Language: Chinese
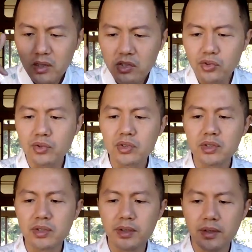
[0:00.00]
就
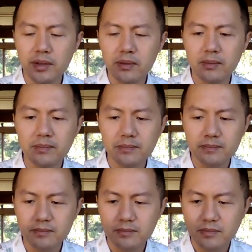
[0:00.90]
是
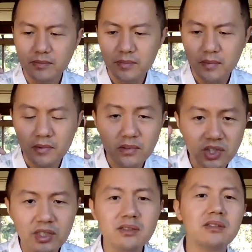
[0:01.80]

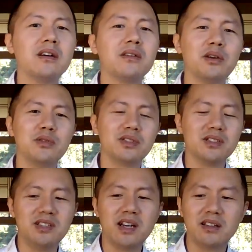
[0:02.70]
竞争又
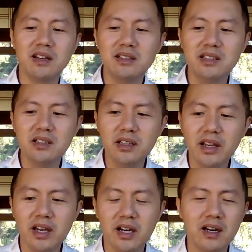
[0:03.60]
是相当激
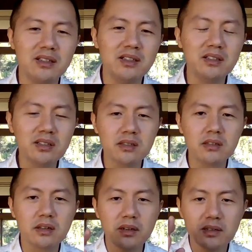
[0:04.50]
烈啊。其
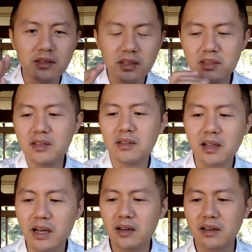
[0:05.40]
实，这个疫情以
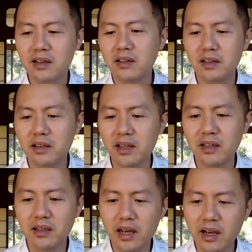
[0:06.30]
来，二零二零年
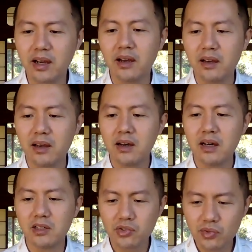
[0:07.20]
以来
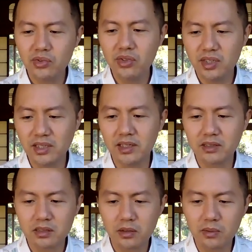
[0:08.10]
啊，数据显
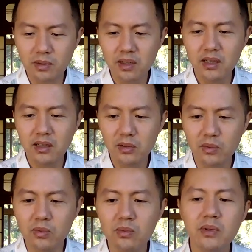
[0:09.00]
示，国内的
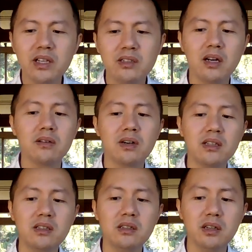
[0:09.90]
卤味相
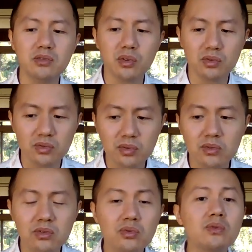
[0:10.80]
关企业总
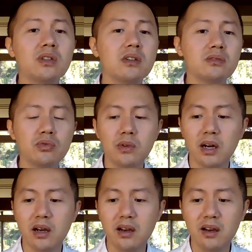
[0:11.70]
注注册数啊，